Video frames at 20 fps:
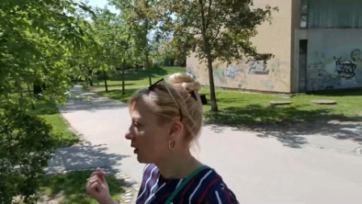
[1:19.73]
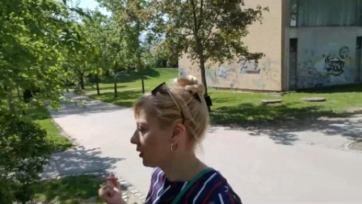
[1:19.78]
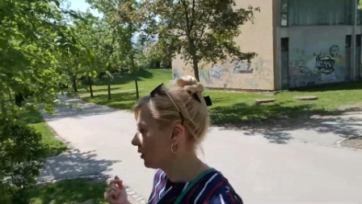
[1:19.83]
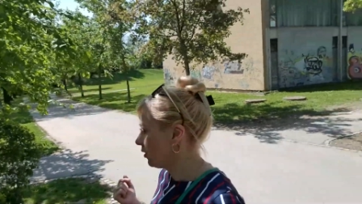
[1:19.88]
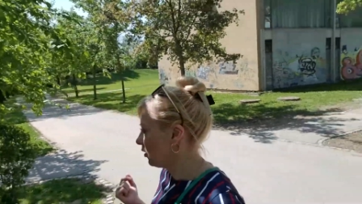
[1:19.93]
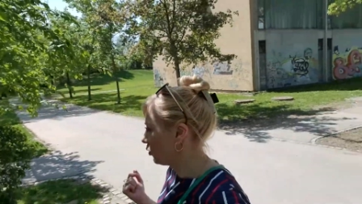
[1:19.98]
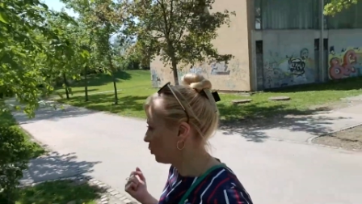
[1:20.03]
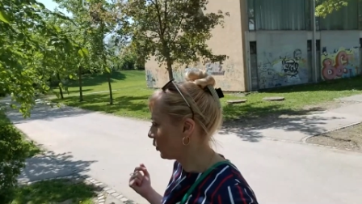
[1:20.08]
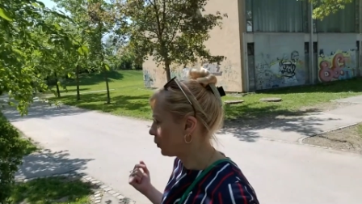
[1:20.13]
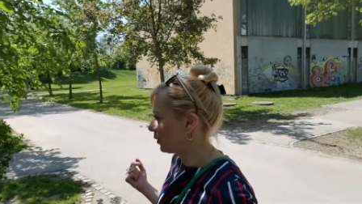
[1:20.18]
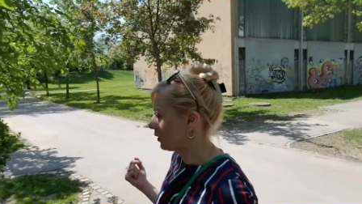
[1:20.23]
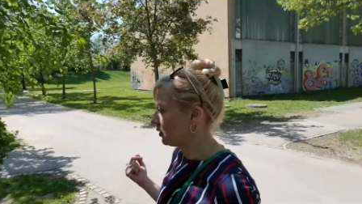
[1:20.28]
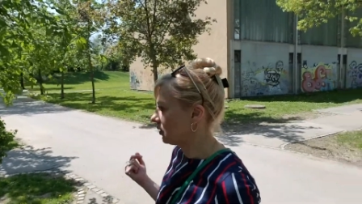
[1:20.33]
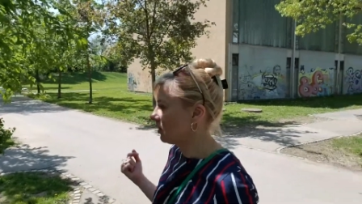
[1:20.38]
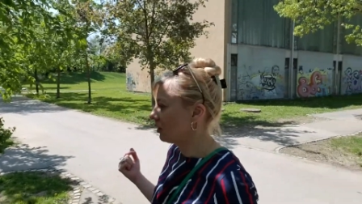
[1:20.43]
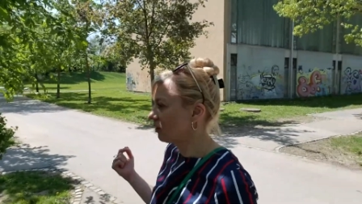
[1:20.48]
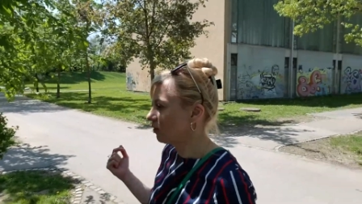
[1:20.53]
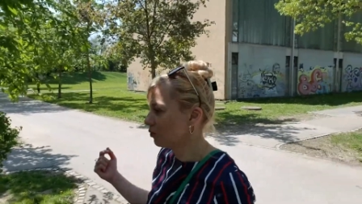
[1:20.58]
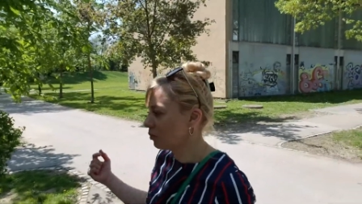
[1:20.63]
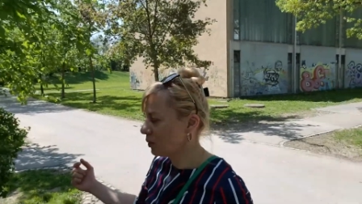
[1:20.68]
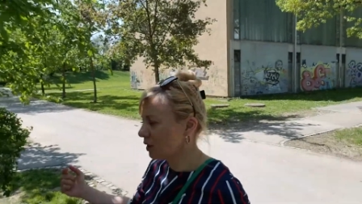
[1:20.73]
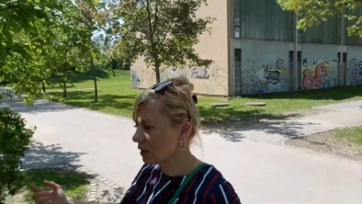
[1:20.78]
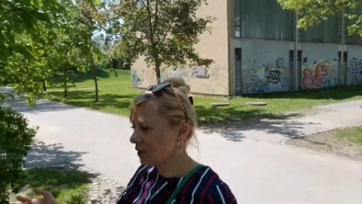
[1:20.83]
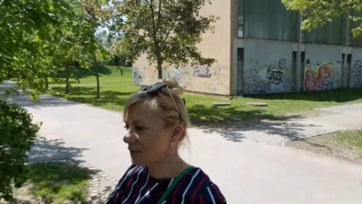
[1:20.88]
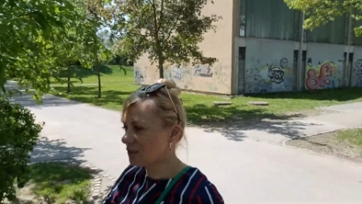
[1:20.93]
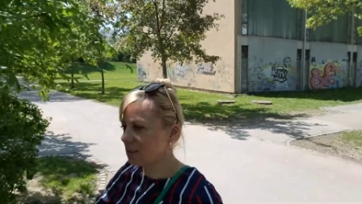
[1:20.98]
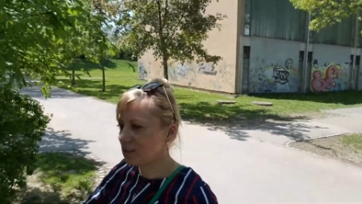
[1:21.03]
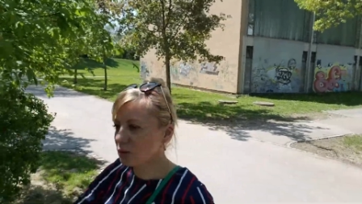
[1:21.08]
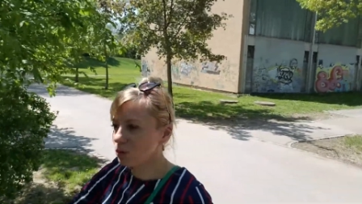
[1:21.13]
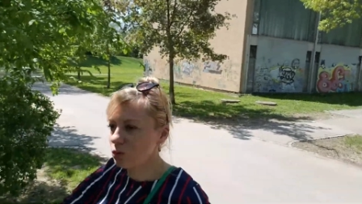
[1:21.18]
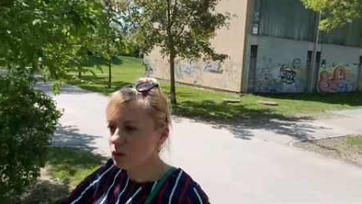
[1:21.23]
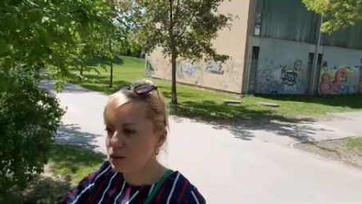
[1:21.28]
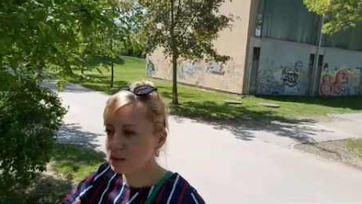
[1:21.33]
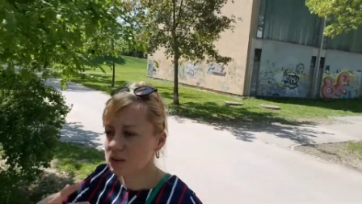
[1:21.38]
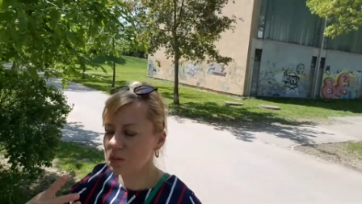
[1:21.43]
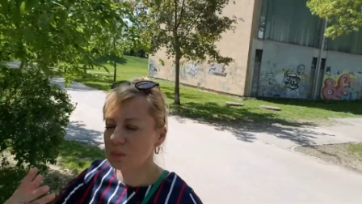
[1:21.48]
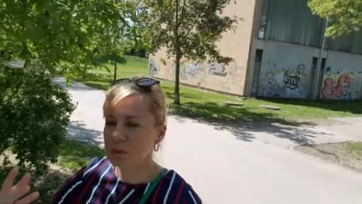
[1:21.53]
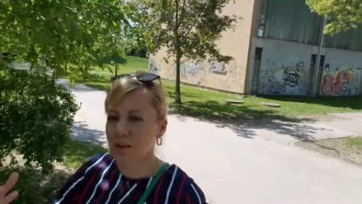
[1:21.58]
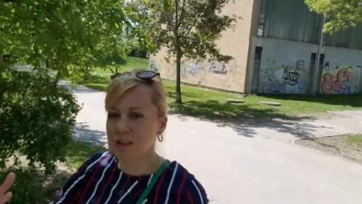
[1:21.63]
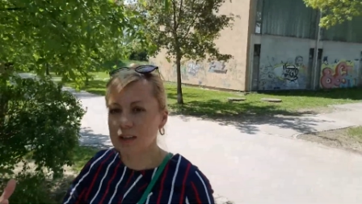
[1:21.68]
хотелось бы посидеть вместе, ну и
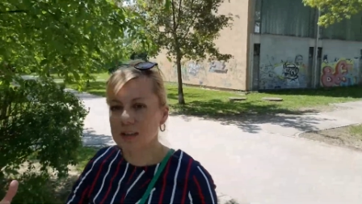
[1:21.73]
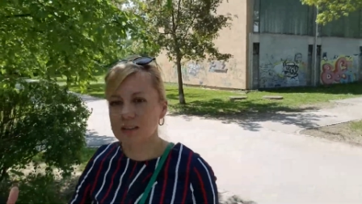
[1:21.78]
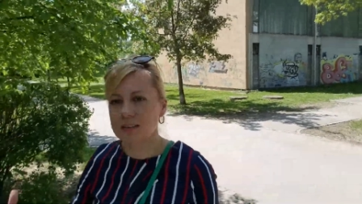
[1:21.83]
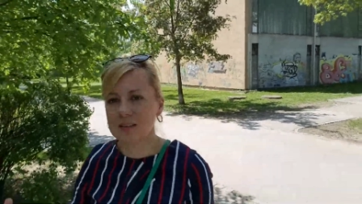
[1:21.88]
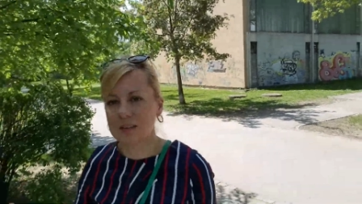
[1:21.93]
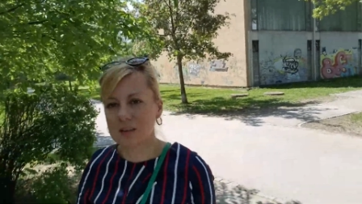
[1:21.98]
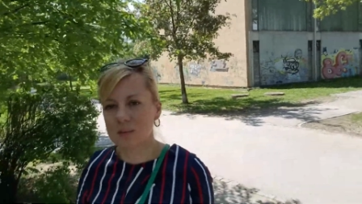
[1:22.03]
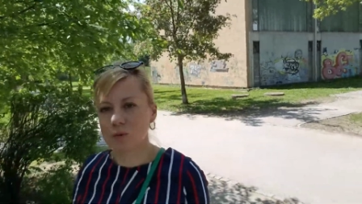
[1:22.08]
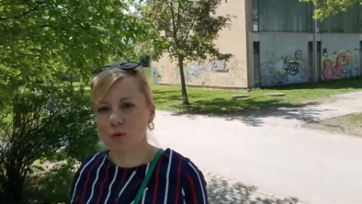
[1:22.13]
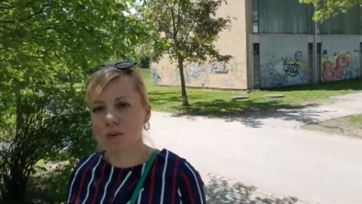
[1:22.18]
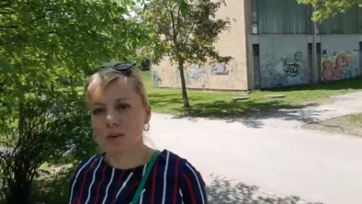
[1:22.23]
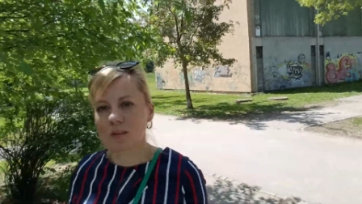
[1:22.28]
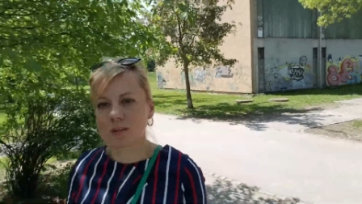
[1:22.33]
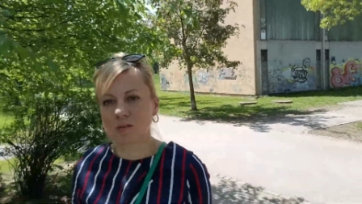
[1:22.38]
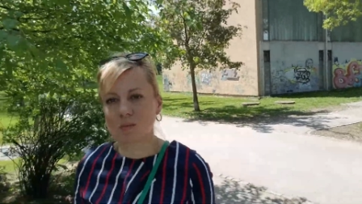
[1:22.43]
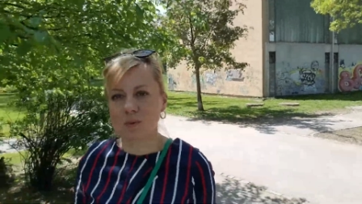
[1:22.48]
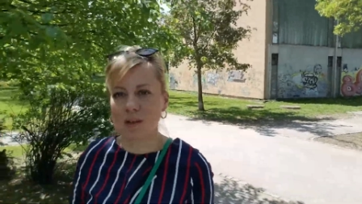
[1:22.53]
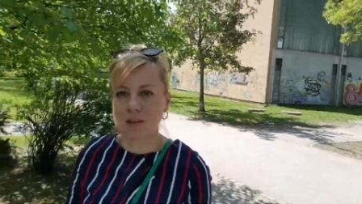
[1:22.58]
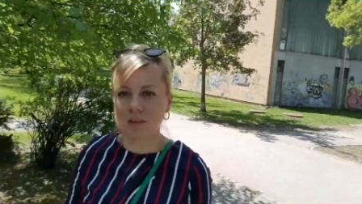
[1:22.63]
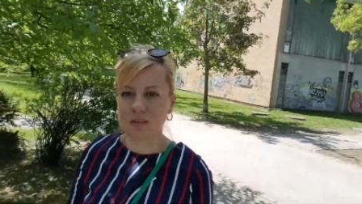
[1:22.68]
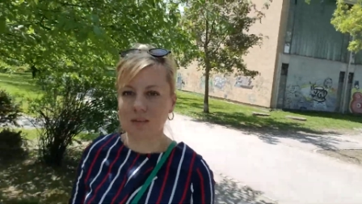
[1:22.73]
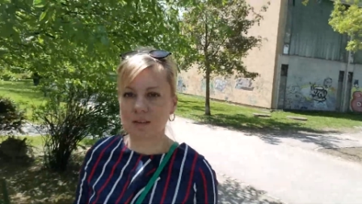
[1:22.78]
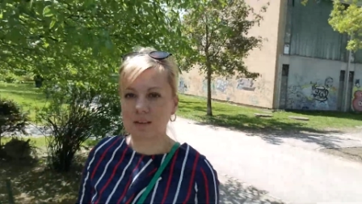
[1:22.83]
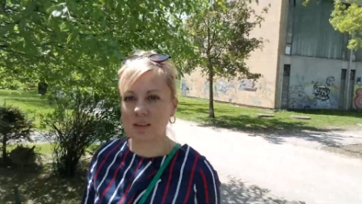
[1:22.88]
испытать эти эмоции вместе.